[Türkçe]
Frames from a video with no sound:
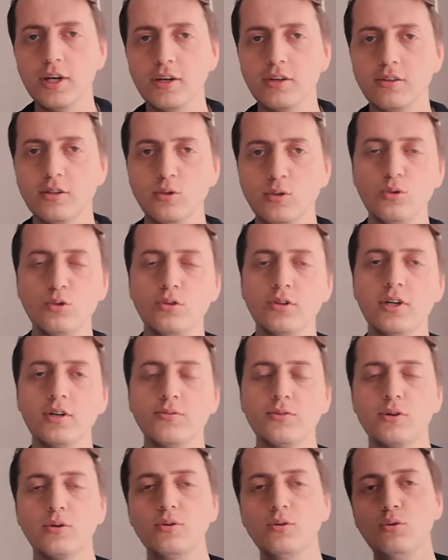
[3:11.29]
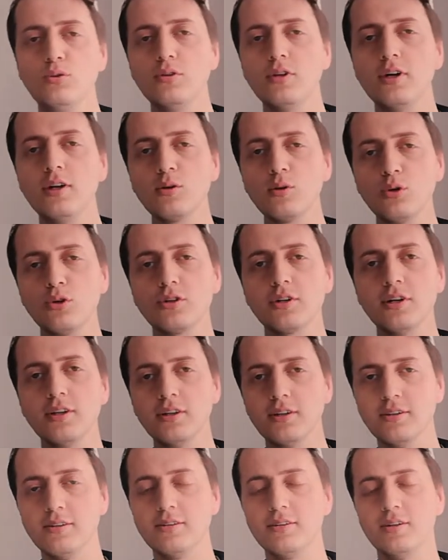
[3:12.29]
İşte 100 defa okuruz 100 tane köşk
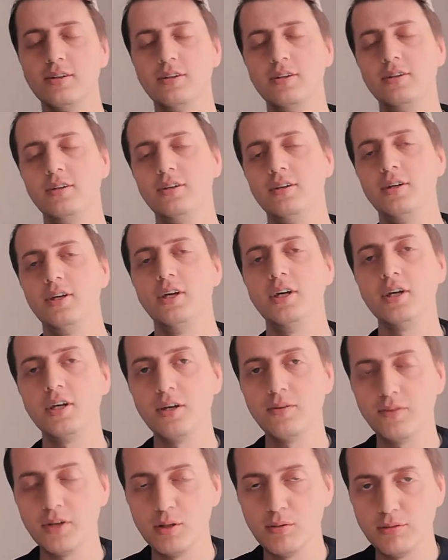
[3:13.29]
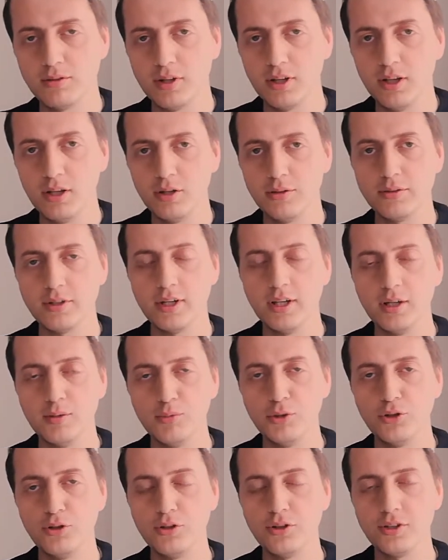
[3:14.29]
alırız. Efendimiz sallallahu aleyhi ve sellem
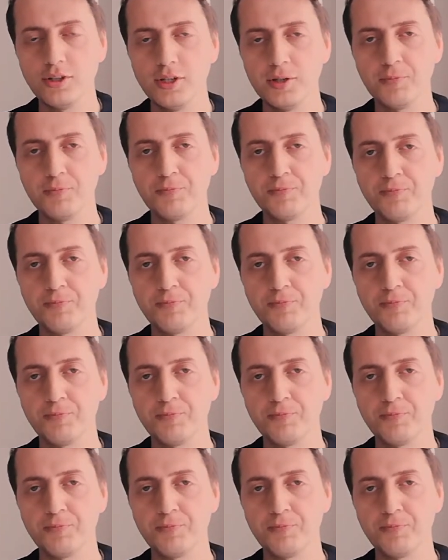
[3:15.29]
buyuruyor ki